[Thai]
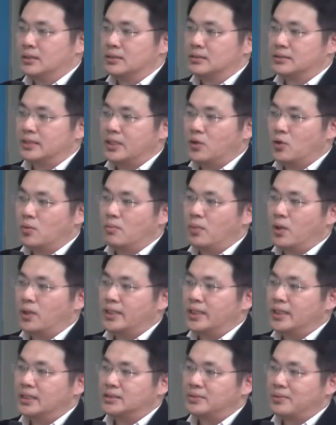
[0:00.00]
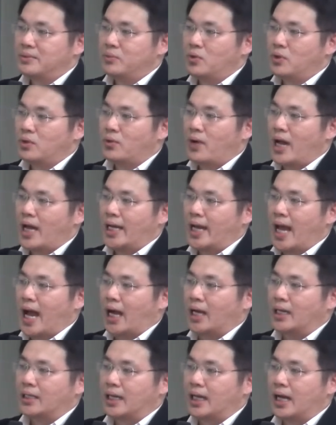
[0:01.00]
ในกลุ่มบนนี้ก็จะเป็นพวกโลหะหนัก
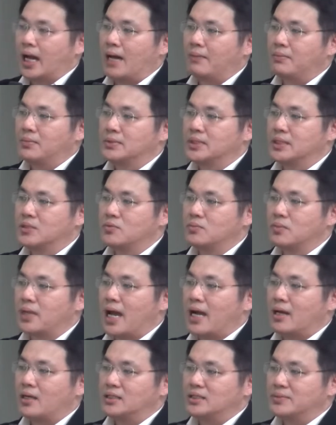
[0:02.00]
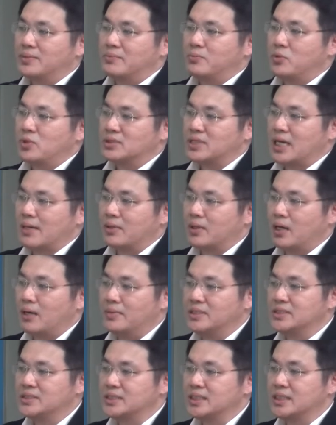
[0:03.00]
นะครับในกลุ่มล่างก็จะเป็นพวกสารประกอบ
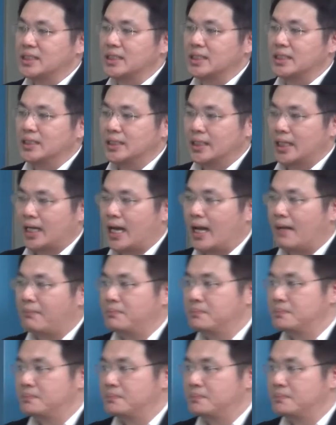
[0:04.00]
อินทรีย์นะครับ